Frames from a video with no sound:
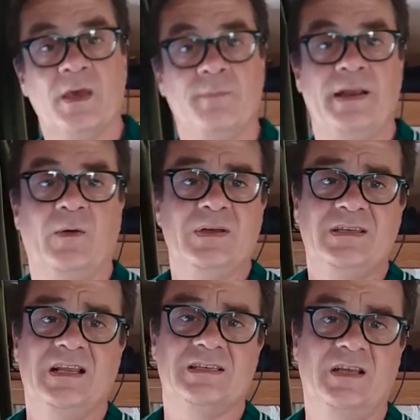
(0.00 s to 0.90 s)
Bene,
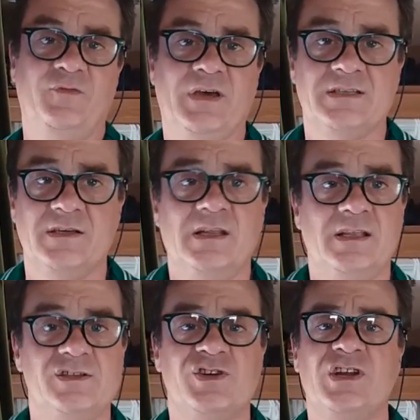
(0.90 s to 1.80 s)
questa è la sanificazione
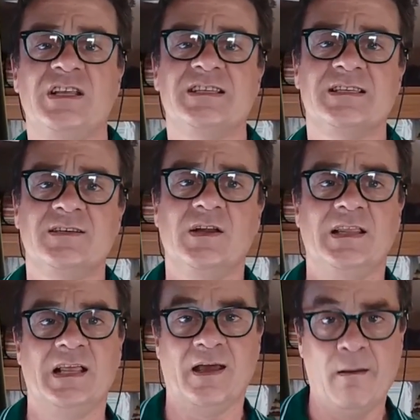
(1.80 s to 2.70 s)
e l'igienizzazione
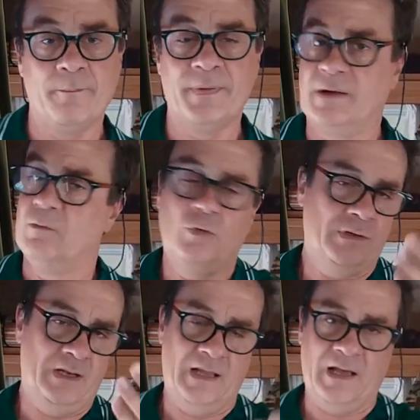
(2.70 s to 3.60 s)
del camper o
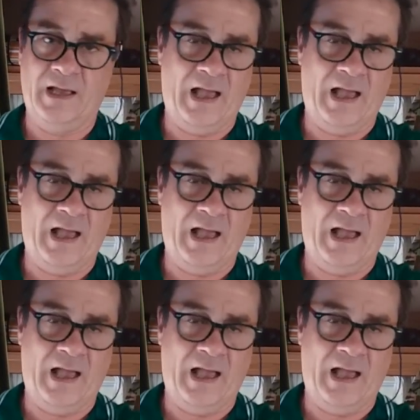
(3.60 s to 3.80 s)
della,